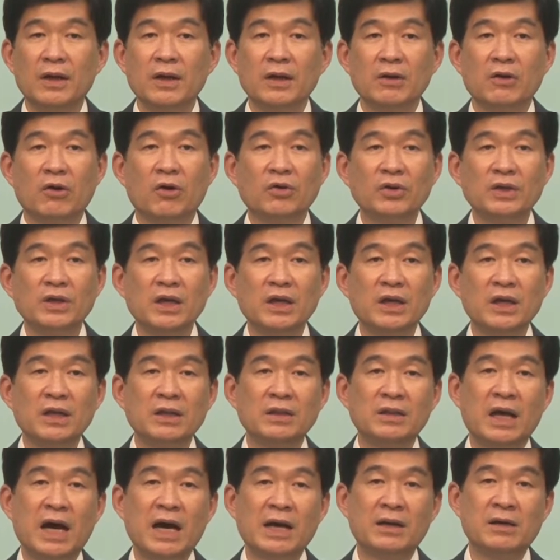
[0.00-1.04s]
거기에
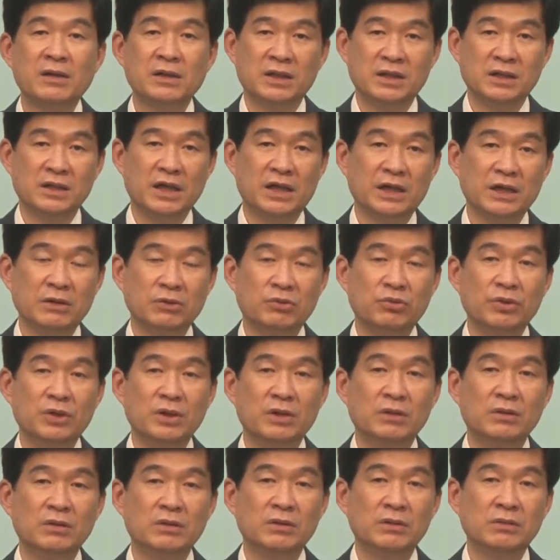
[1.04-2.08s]
나를 기다리고
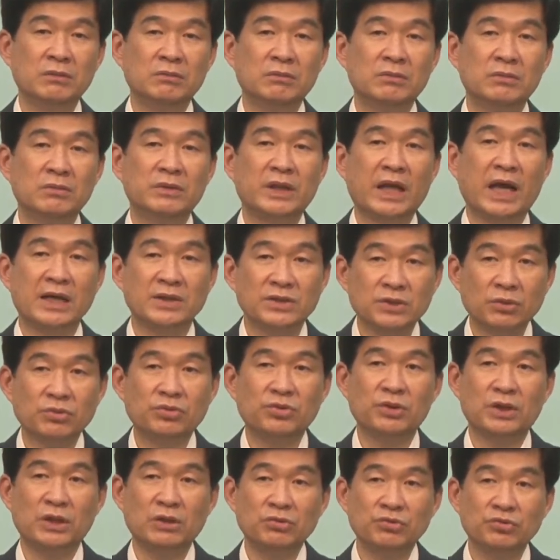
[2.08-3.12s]
있는
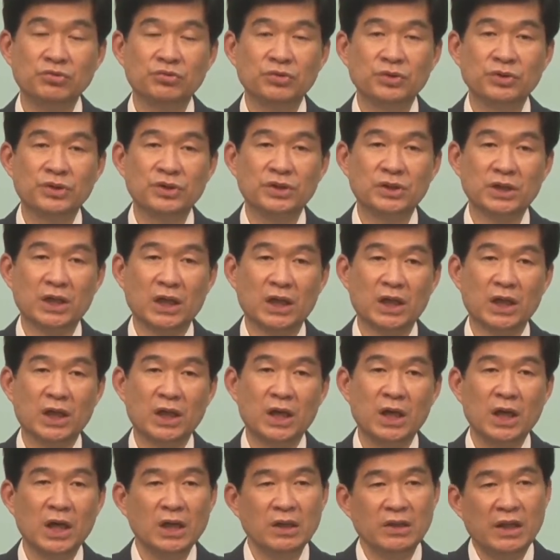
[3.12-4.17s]
대적들이 누군지,
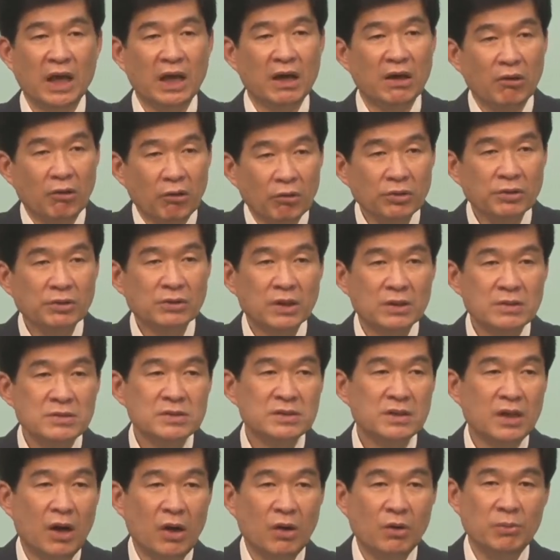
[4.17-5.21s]
내가 어떤
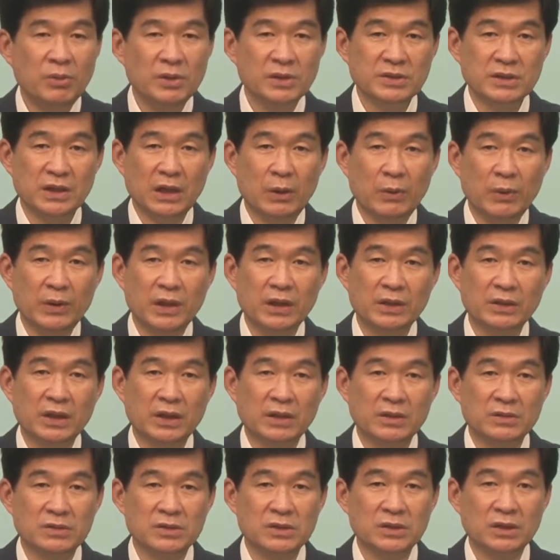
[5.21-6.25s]
싸움을 싸워야
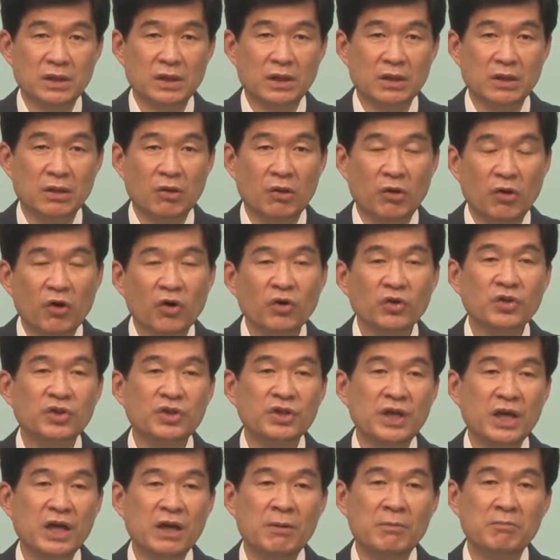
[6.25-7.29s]
되는지,
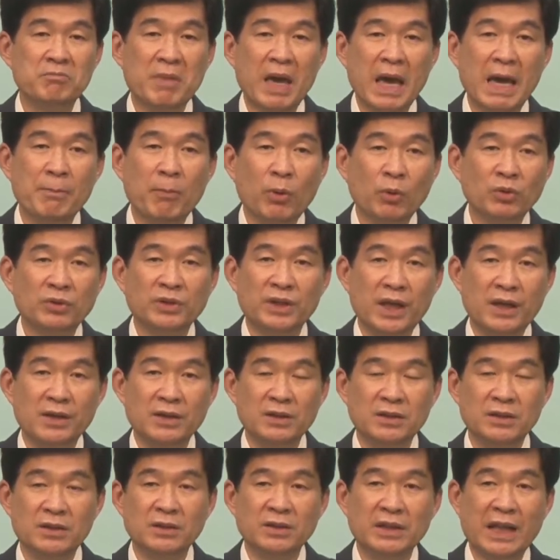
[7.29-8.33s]
어디에 매복되어
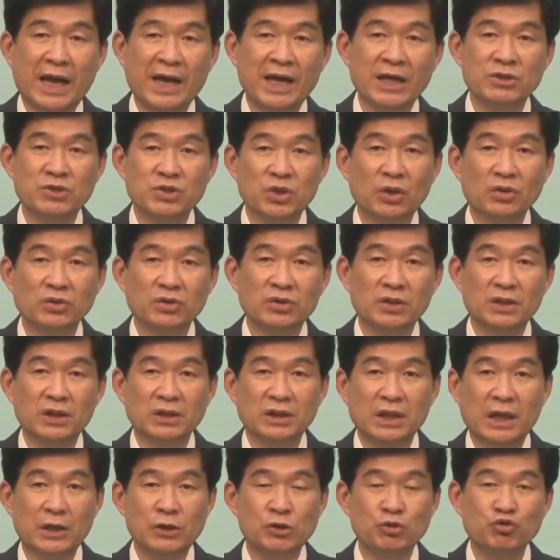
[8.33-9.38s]
있는 나의 적들이
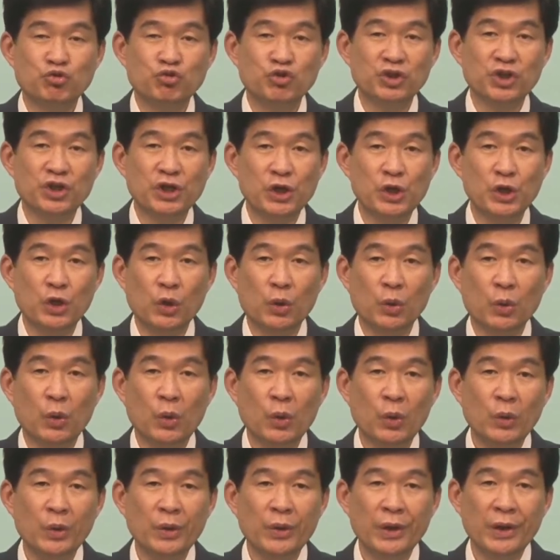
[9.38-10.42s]
나를
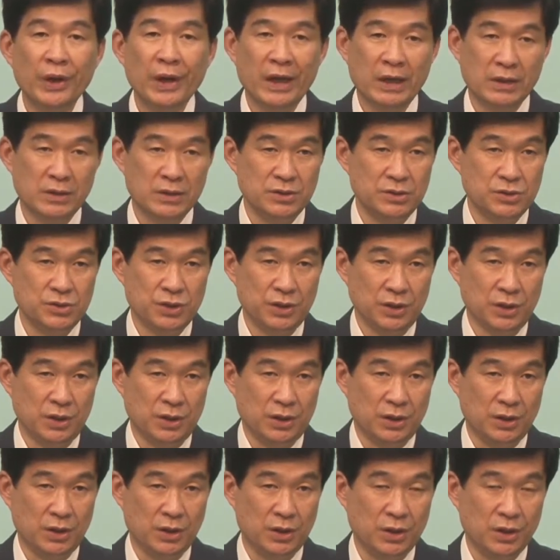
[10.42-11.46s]
죽이려고
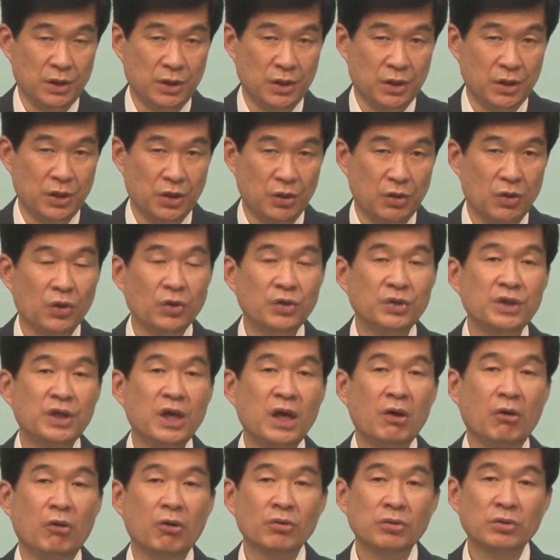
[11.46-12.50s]
하는지 거기에
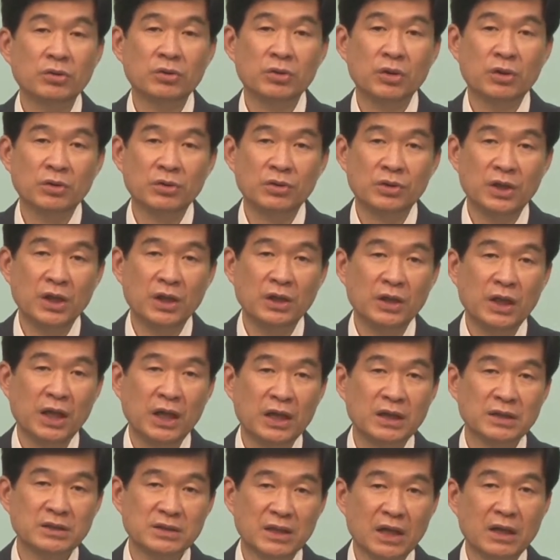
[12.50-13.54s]
어떻게
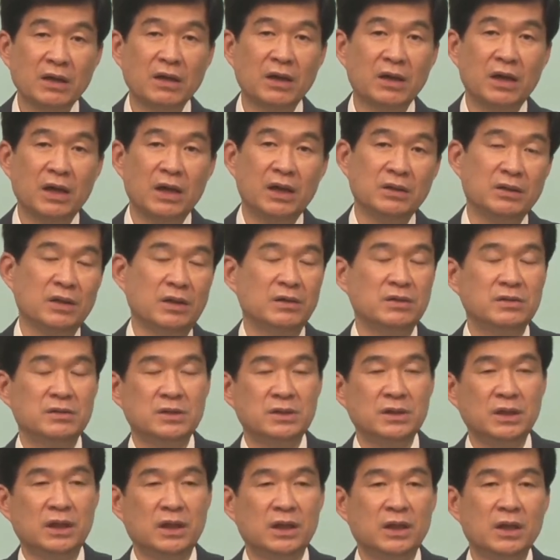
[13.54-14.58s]
내가 살아가야
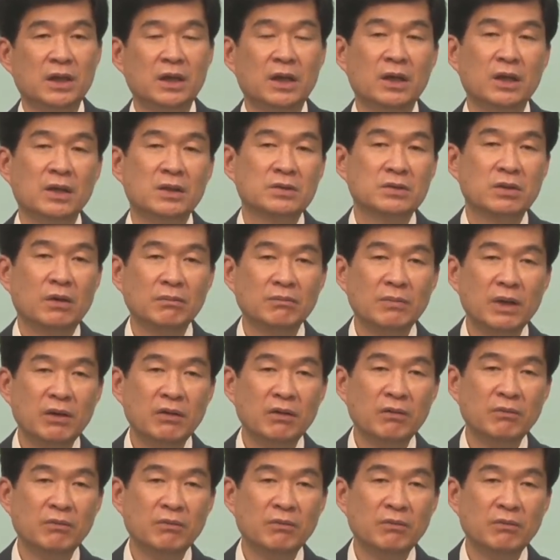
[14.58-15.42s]
되는지 정말로